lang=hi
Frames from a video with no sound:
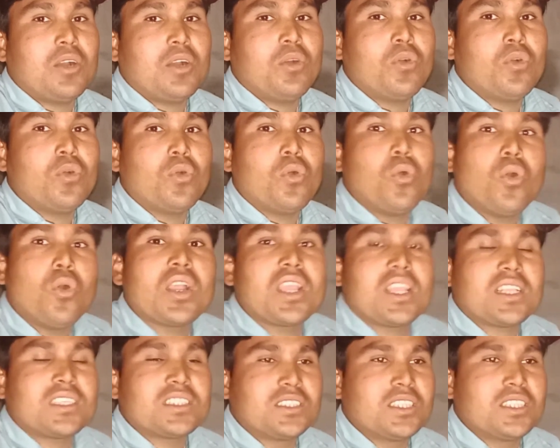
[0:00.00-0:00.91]
वो हो
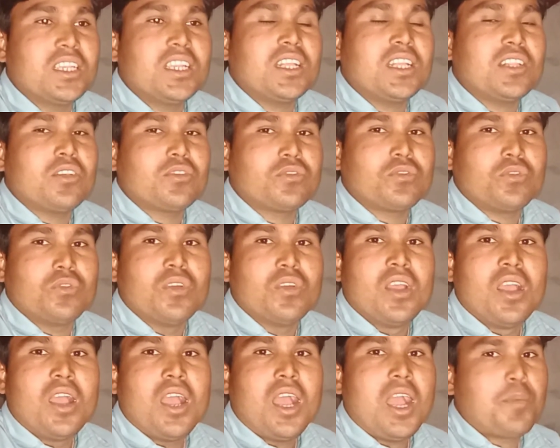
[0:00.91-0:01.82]
गया ठीक है दोस्तों
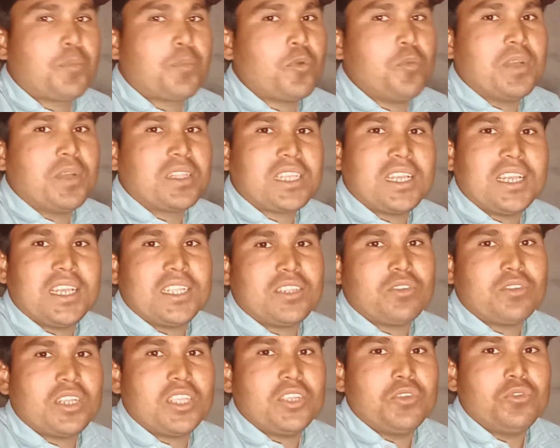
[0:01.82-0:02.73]
आपको बताया तो
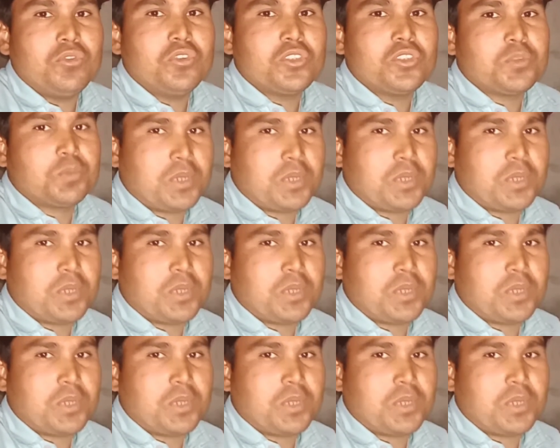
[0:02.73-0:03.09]
नहीं हूँ कुछ